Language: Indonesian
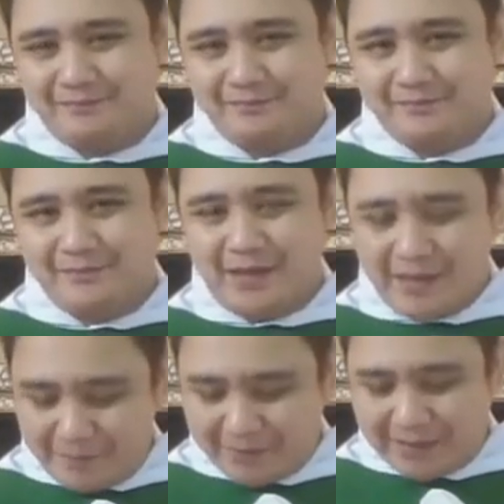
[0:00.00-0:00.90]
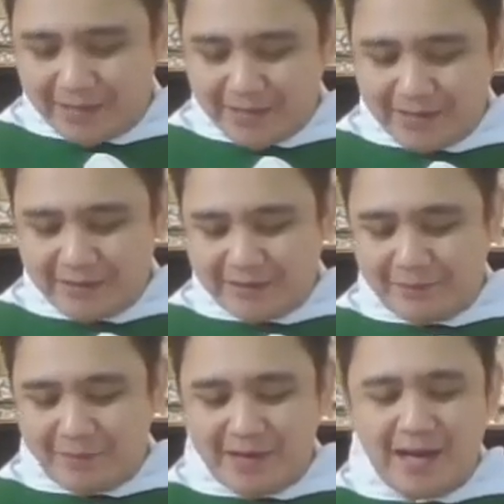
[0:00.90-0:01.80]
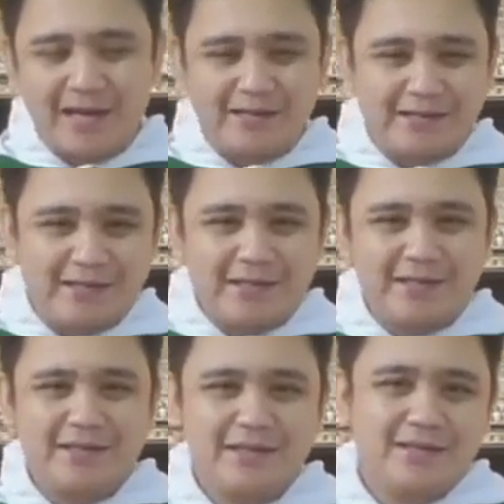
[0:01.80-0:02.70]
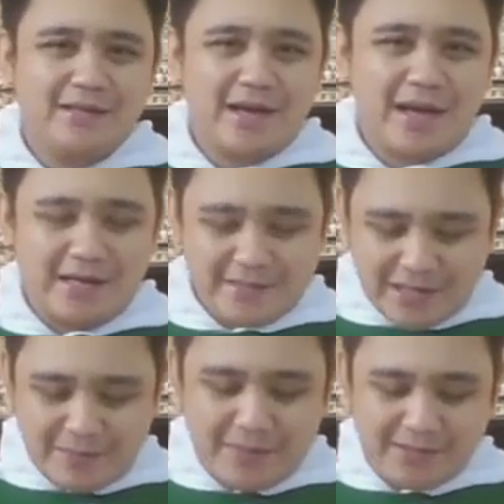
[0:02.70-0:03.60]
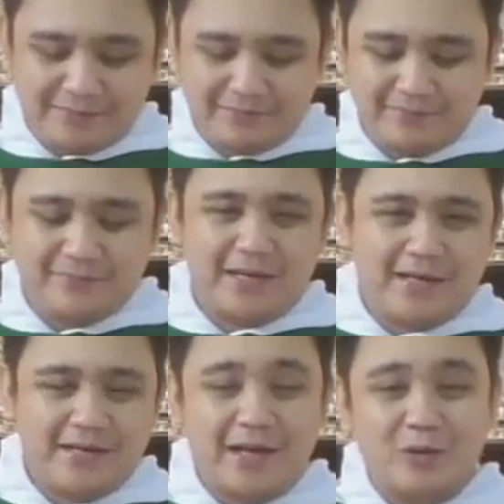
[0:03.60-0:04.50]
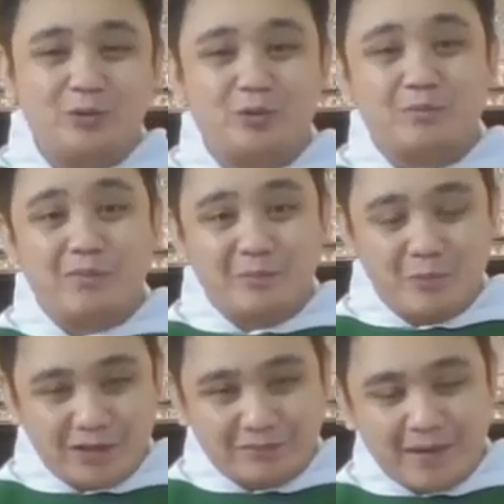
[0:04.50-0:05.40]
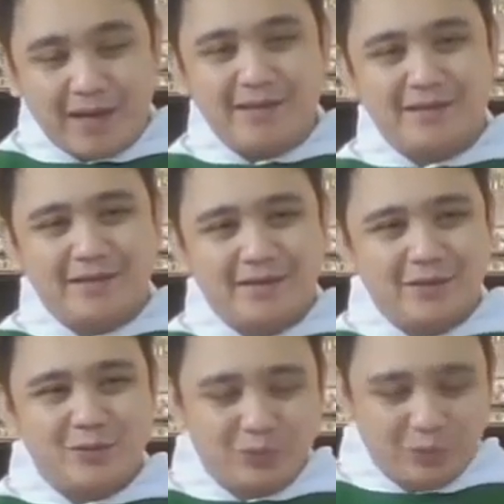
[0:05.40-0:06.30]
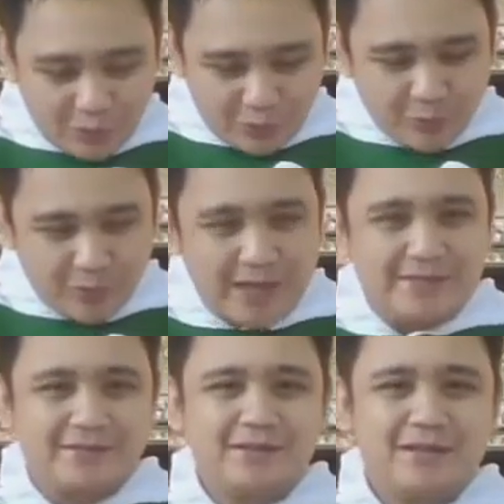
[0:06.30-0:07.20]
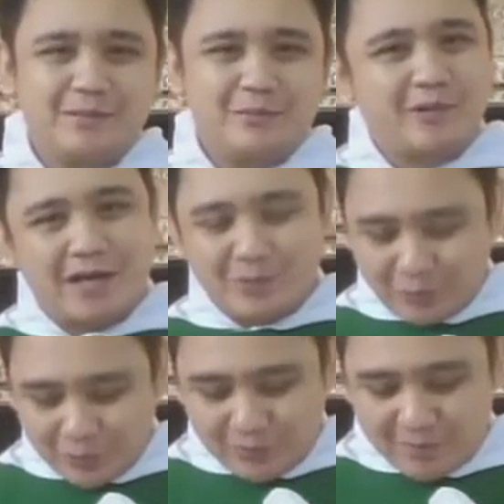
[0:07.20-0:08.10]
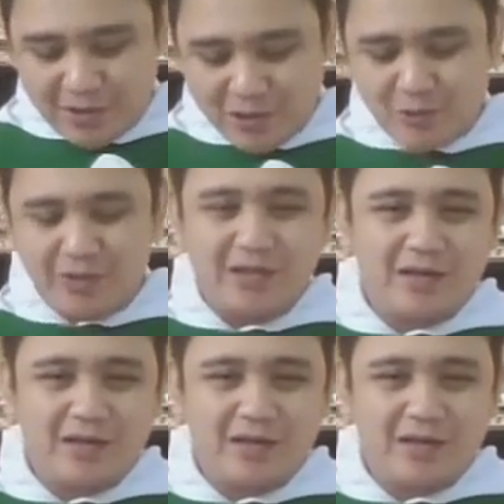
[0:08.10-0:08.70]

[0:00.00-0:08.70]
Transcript: Ini pertanyaan kita pada hari ini, hari Sabat adalah untuk berbuat baik untuk Tuhan, bukan untuk memasuki